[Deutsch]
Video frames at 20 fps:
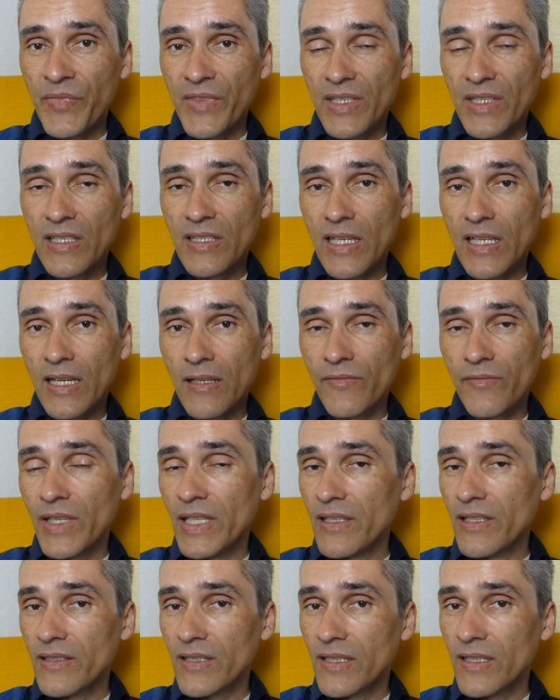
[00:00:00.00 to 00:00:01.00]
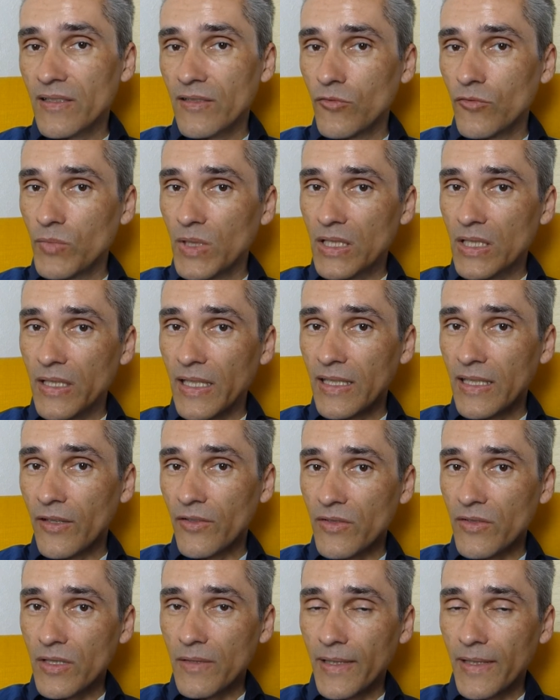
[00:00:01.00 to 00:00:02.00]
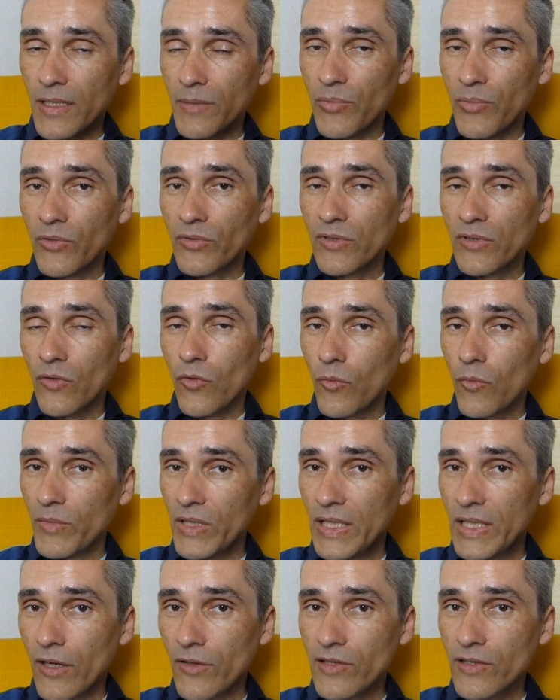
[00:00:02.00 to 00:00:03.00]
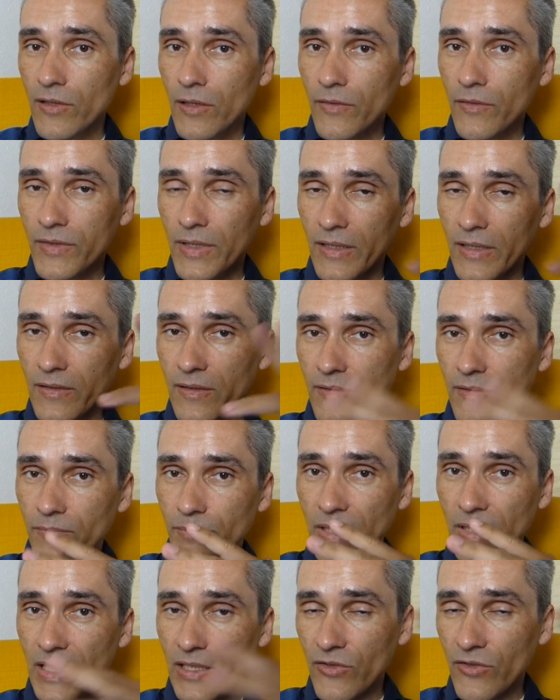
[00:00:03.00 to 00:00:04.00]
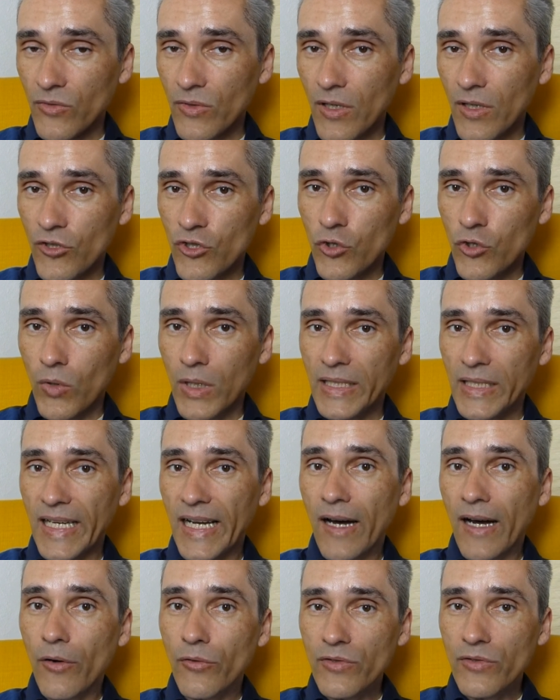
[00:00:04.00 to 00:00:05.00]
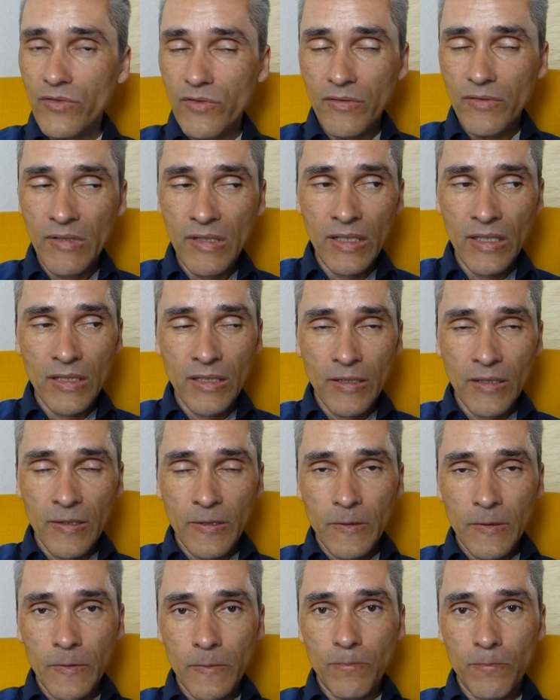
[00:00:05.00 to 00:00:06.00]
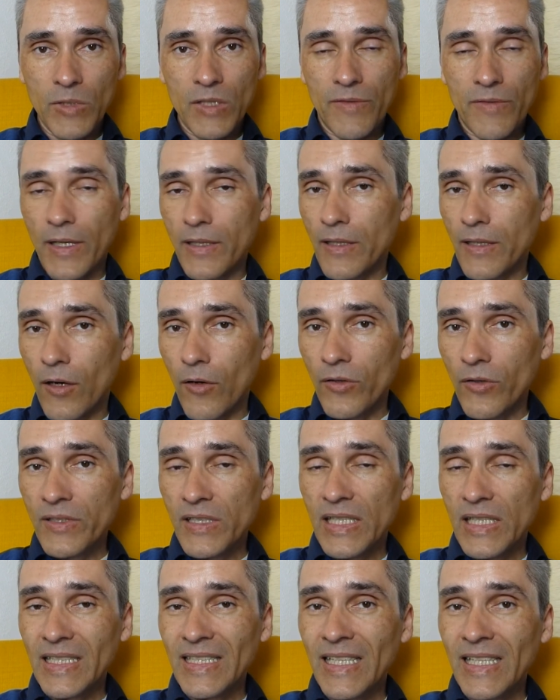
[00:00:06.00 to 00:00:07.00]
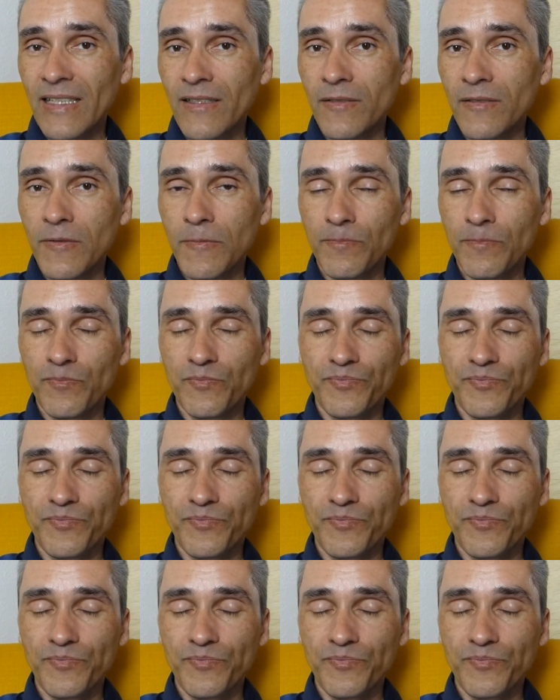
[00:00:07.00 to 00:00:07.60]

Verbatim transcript: die sagen, wenn das Ganze über 10.200 Punkte oben hinausläuft, dann bin ich sogar Short raus. Ist vielleicht auch intelligent.